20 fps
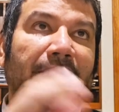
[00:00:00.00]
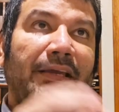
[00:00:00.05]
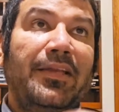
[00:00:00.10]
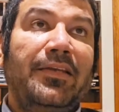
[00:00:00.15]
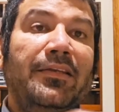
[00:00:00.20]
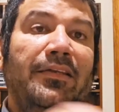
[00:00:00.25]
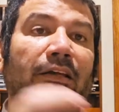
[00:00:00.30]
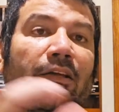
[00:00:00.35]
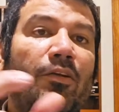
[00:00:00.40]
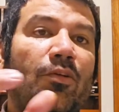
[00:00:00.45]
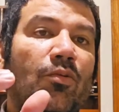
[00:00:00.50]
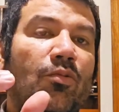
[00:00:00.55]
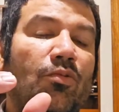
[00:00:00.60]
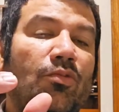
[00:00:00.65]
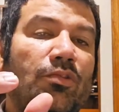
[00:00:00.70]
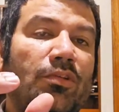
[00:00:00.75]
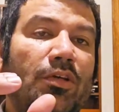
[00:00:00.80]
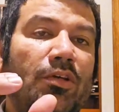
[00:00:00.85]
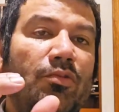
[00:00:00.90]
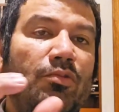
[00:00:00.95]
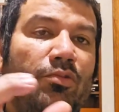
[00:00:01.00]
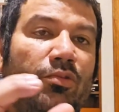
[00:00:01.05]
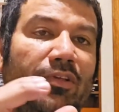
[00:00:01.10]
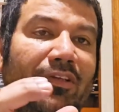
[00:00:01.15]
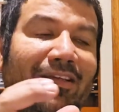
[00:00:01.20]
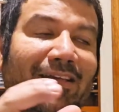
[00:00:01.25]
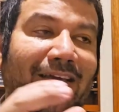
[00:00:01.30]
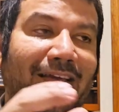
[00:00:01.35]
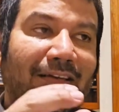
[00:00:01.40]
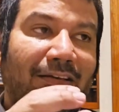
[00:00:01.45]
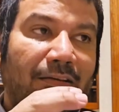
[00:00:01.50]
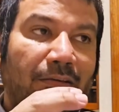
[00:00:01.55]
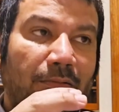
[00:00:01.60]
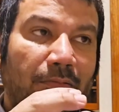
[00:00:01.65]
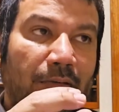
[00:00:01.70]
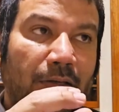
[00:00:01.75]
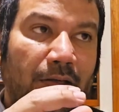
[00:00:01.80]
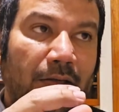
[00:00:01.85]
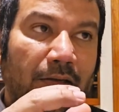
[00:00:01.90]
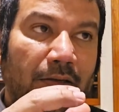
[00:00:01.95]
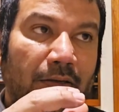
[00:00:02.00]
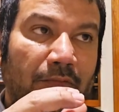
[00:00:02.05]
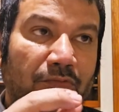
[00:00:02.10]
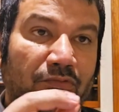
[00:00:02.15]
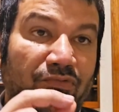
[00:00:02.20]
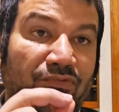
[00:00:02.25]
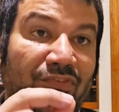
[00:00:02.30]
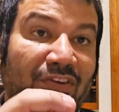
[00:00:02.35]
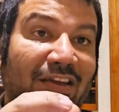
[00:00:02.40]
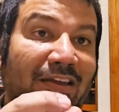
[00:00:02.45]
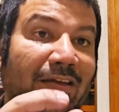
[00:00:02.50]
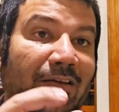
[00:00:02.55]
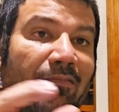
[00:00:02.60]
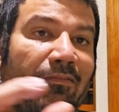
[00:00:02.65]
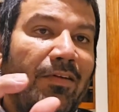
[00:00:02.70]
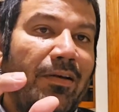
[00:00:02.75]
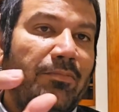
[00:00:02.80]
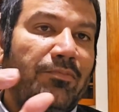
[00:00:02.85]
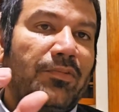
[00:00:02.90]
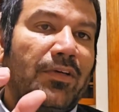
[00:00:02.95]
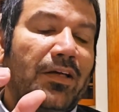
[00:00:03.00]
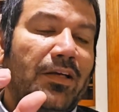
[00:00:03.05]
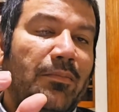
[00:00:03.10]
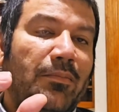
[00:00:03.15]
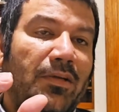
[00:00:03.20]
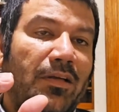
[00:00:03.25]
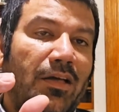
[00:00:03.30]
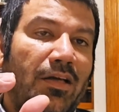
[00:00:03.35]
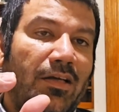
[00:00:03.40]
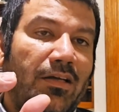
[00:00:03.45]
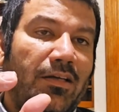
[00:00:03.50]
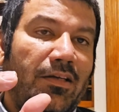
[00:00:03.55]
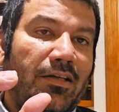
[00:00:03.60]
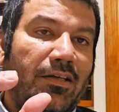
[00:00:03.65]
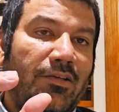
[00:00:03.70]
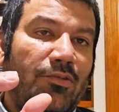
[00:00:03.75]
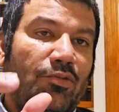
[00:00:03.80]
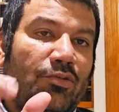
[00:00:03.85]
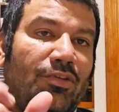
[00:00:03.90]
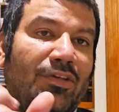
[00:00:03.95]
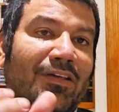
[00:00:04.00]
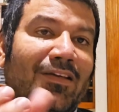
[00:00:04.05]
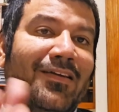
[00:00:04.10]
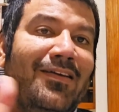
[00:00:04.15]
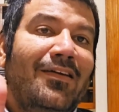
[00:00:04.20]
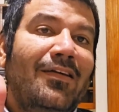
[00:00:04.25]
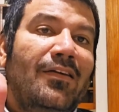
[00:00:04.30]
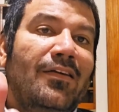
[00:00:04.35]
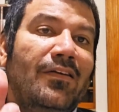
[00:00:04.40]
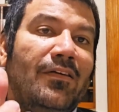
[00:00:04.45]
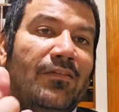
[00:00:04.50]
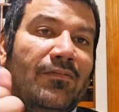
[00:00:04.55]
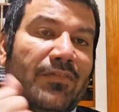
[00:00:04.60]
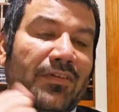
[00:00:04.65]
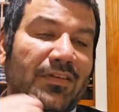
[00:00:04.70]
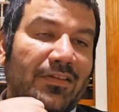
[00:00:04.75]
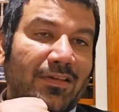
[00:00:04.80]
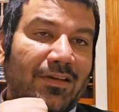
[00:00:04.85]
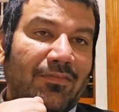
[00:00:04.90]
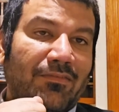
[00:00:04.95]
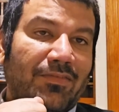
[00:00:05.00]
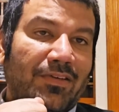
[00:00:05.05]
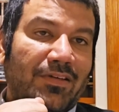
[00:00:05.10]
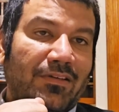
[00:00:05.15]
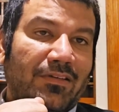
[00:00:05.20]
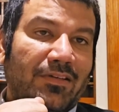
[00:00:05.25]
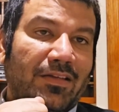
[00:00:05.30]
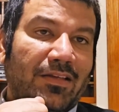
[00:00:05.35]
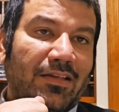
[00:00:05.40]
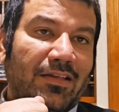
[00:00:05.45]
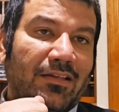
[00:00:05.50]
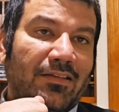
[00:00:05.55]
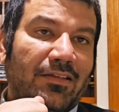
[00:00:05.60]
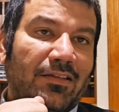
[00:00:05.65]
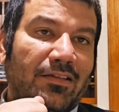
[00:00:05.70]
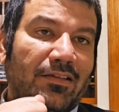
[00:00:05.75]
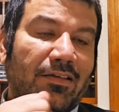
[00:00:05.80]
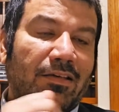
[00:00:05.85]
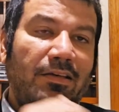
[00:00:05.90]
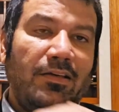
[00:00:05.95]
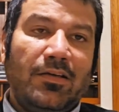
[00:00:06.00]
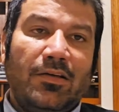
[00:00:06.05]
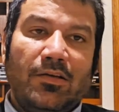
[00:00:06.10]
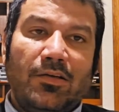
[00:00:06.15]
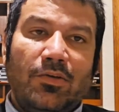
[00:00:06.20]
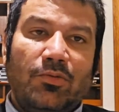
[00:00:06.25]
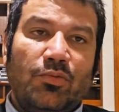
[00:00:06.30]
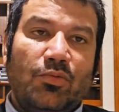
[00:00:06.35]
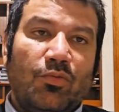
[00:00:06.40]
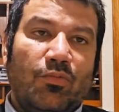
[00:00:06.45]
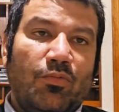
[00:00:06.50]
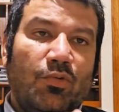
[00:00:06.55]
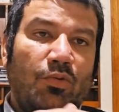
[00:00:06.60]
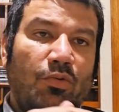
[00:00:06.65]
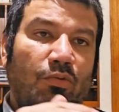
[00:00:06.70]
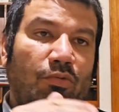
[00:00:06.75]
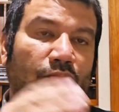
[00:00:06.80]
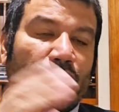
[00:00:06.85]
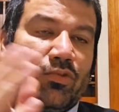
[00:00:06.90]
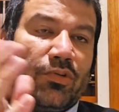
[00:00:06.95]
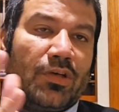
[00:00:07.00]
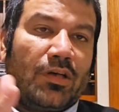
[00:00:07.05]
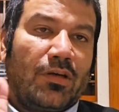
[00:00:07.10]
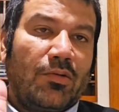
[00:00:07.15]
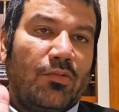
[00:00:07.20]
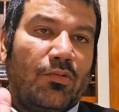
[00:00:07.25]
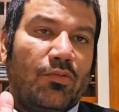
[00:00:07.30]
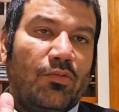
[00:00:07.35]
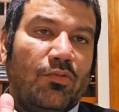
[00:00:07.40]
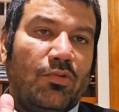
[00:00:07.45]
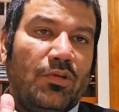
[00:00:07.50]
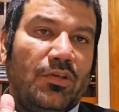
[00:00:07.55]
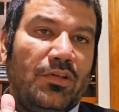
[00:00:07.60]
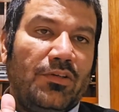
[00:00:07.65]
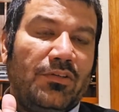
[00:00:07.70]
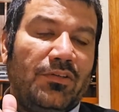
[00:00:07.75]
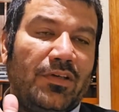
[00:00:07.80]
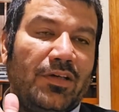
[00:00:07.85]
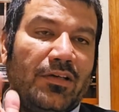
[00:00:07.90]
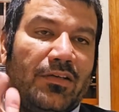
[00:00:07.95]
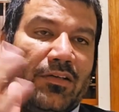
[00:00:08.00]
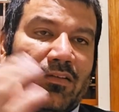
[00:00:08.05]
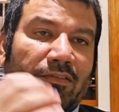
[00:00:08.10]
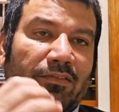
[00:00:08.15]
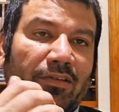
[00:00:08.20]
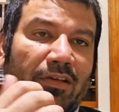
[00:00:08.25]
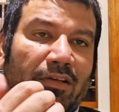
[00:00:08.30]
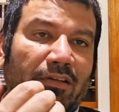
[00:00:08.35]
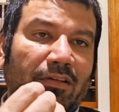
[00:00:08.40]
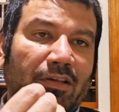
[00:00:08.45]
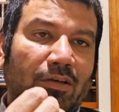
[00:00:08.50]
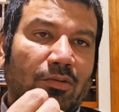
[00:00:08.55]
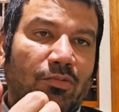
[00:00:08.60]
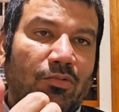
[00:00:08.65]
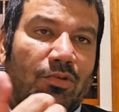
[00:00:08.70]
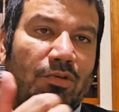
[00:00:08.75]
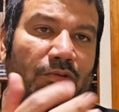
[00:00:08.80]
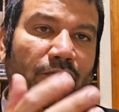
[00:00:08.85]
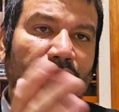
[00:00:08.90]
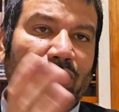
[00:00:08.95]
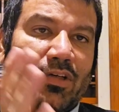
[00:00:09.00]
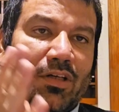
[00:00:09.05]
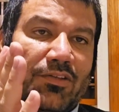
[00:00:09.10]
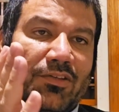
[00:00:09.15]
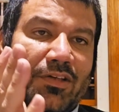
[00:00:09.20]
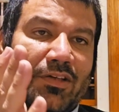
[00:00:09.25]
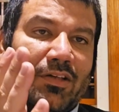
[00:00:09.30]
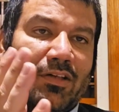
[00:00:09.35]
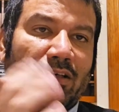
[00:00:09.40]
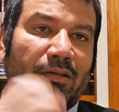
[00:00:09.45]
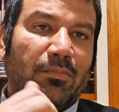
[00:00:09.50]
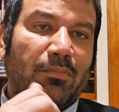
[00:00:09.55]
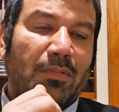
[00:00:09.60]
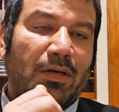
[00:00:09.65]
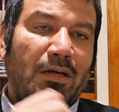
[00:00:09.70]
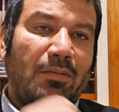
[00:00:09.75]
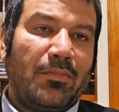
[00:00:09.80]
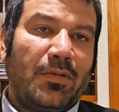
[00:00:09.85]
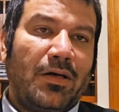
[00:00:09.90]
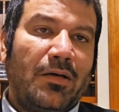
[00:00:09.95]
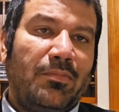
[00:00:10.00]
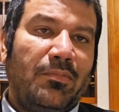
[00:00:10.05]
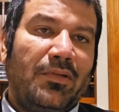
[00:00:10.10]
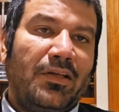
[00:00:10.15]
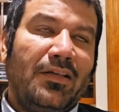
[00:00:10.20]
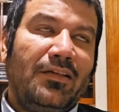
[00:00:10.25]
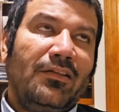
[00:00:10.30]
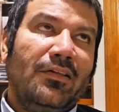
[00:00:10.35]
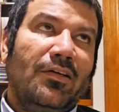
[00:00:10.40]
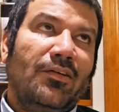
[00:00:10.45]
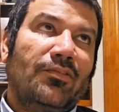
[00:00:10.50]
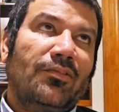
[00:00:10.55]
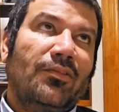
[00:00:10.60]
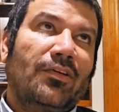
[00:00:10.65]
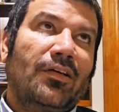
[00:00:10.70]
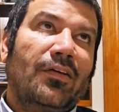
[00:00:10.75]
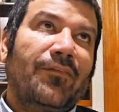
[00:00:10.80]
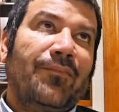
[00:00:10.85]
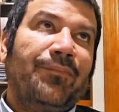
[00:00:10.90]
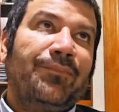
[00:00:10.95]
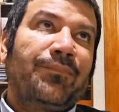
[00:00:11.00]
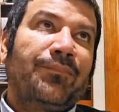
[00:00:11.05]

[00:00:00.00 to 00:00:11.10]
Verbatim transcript: इंडियन लोग थे उन्होंने ना एक फेक वेबसाइट बना के रखी हुई थी वीज़ा फ़ीस ले लेते थे तो वो उसका कोई स्टेटस नहीं था कोई उसका चक्कर माँ बाप नहीं था उसका